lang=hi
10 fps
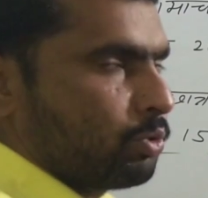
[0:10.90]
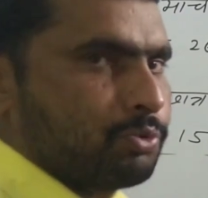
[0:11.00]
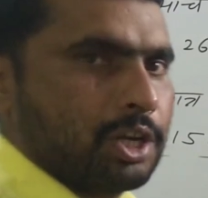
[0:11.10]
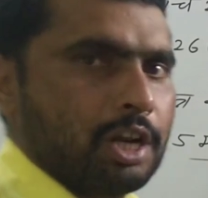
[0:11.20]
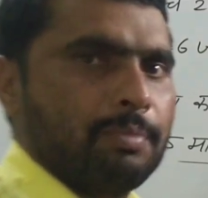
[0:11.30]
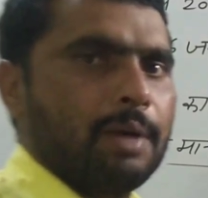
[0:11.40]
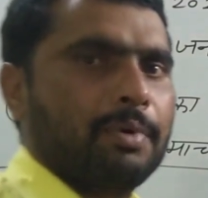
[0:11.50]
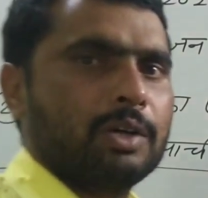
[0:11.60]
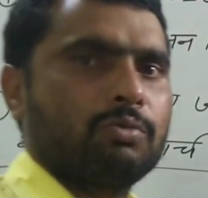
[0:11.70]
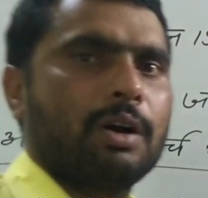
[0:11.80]
यूट्यूब चैनल में
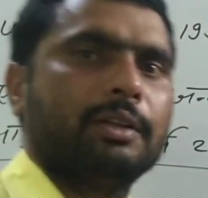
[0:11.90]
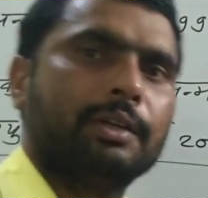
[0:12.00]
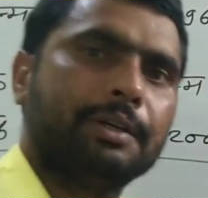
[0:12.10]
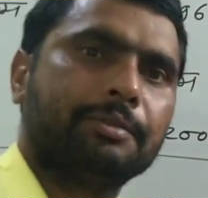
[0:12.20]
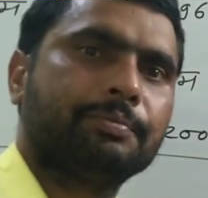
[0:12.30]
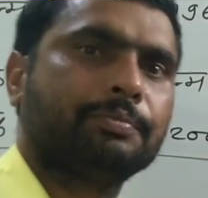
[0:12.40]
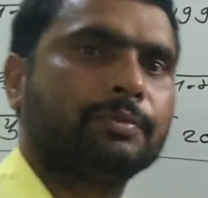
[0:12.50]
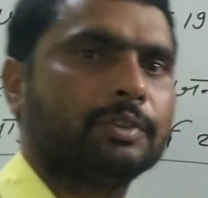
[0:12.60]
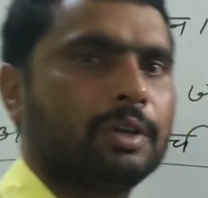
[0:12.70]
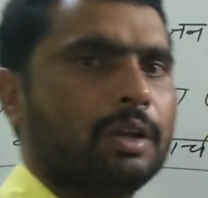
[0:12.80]
आपका स्वागत है
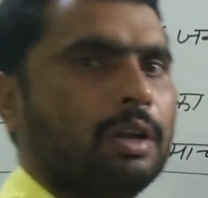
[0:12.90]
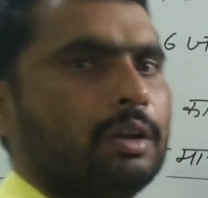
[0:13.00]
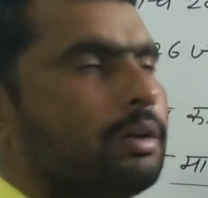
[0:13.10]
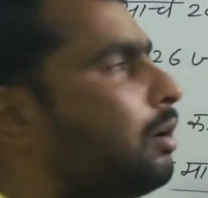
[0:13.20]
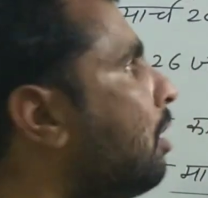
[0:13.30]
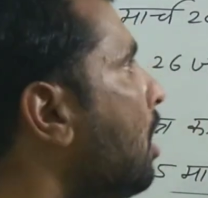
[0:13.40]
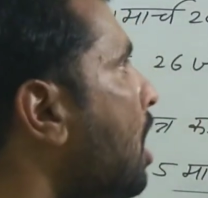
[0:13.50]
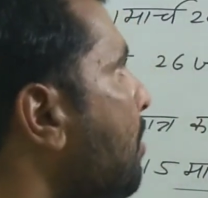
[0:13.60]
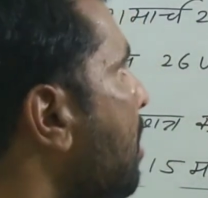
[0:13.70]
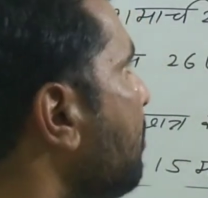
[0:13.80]
अब